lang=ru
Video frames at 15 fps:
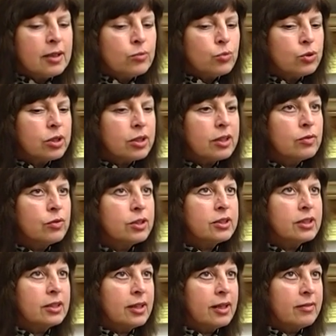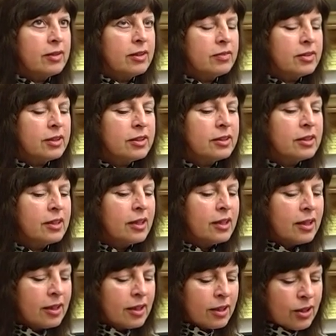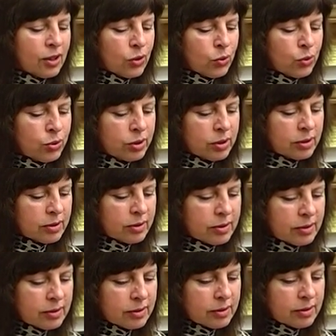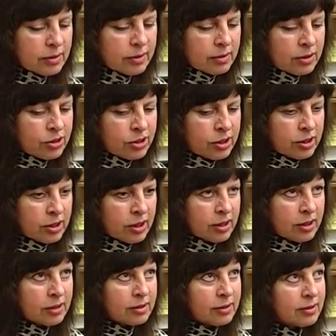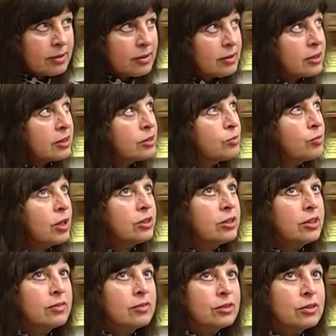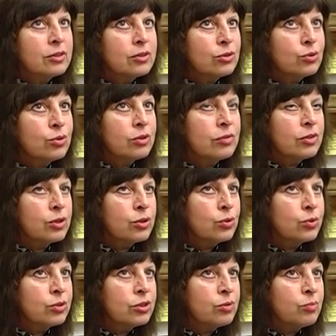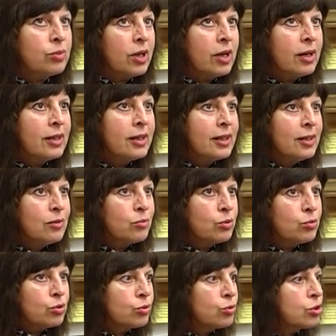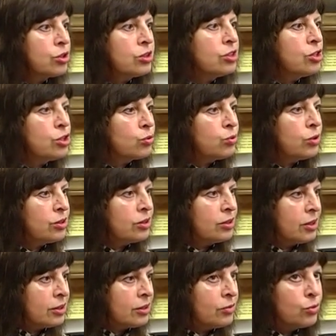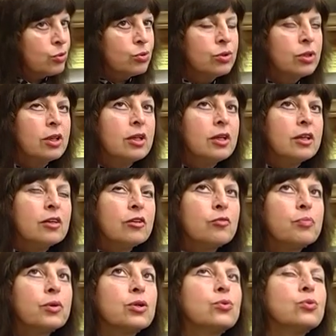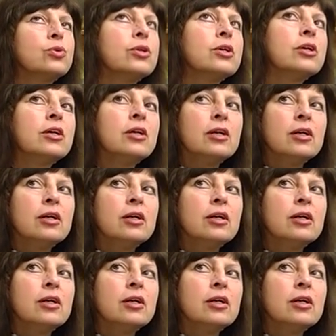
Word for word: Музыка его останавливает. Он начинает рассматривать что-то вокруг себя, потому что уже идти никуда не надо. Вот он в покое.